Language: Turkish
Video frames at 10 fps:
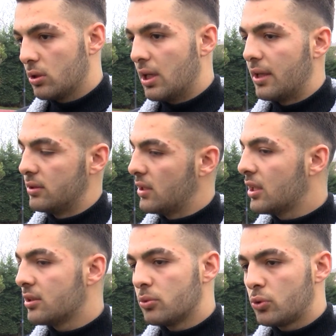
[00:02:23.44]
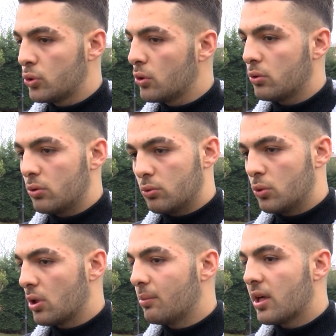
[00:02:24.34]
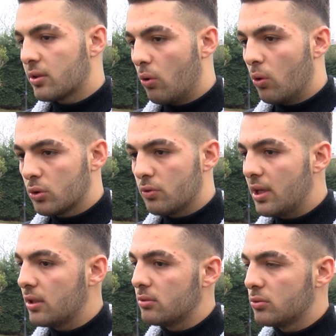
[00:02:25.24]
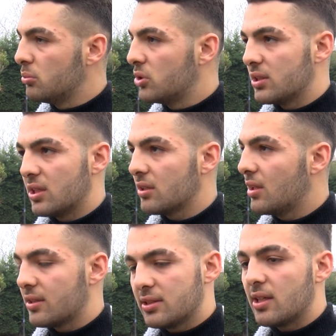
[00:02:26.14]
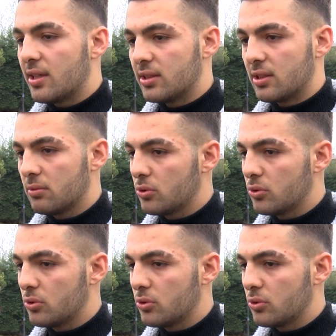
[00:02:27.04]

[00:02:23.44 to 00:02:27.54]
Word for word: Yani denediğimiz çoğu uygulamalarda oldu ve tüm cihazlardan neredeyse denedik.